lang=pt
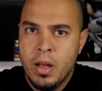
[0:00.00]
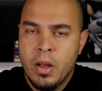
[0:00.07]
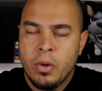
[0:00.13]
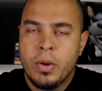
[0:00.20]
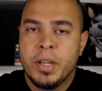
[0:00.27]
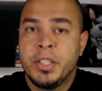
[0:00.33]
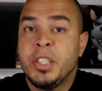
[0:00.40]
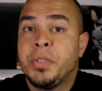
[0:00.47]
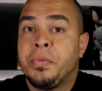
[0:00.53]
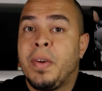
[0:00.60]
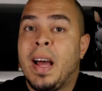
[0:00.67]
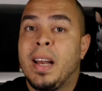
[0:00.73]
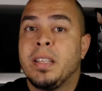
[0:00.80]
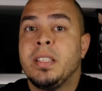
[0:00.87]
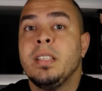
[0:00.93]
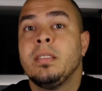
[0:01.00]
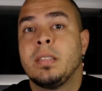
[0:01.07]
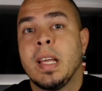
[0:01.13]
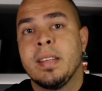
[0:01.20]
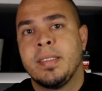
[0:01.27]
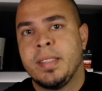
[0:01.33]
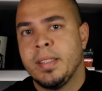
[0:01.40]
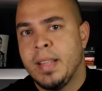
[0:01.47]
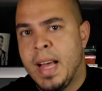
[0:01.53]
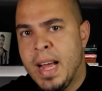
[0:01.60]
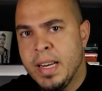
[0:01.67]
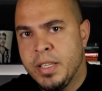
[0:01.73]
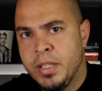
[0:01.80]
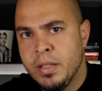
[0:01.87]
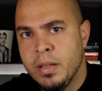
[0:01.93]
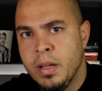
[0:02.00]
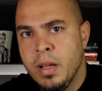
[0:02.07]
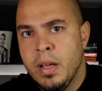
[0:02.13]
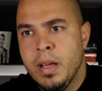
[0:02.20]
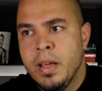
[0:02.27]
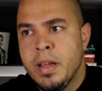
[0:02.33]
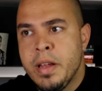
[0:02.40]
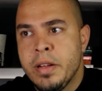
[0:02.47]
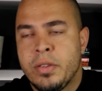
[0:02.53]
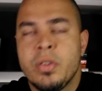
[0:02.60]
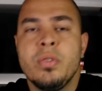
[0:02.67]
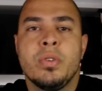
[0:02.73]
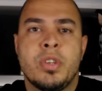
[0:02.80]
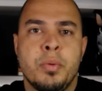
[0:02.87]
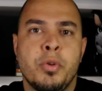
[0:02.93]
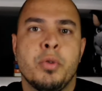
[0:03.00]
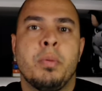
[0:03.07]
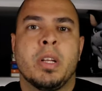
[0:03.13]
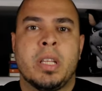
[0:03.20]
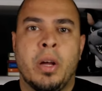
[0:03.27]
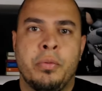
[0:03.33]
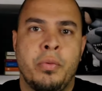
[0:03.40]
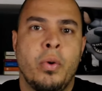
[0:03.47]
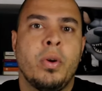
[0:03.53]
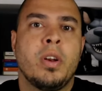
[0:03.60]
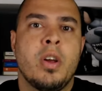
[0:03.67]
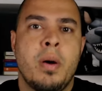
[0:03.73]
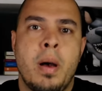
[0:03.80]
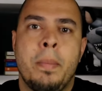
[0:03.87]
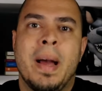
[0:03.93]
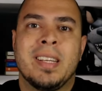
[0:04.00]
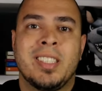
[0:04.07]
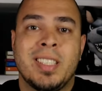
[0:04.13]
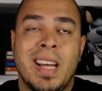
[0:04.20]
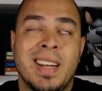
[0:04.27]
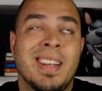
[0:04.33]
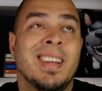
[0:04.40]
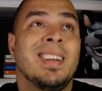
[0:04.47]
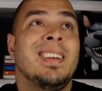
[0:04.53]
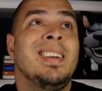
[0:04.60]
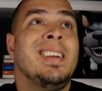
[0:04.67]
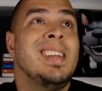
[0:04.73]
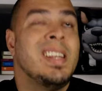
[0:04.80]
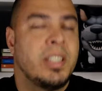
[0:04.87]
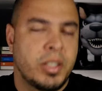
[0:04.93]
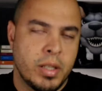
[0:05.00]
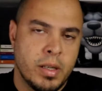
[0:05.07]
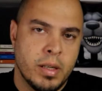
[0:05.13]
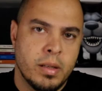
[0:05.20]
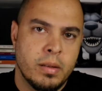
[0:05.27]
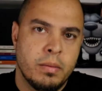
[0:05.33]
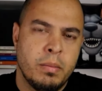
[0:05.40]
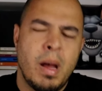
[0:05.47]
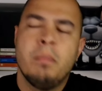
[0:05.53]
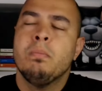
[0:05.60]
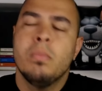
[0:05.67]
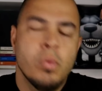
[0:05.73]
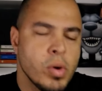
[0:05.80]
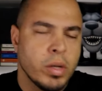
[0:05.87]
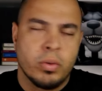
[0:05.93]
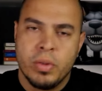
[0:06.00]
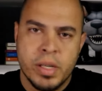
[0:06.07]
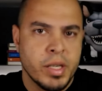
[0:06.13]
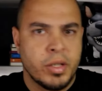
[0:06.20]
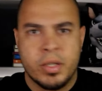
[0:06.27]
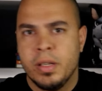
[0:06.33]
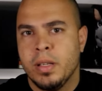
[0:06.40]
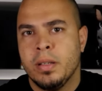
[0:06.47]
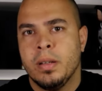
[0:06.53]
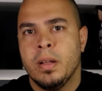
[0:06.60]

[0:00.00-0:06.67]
Quando a gente fala de intensidade, isso no time do Botafogo deu uma baixada nítida, mas muito nítida.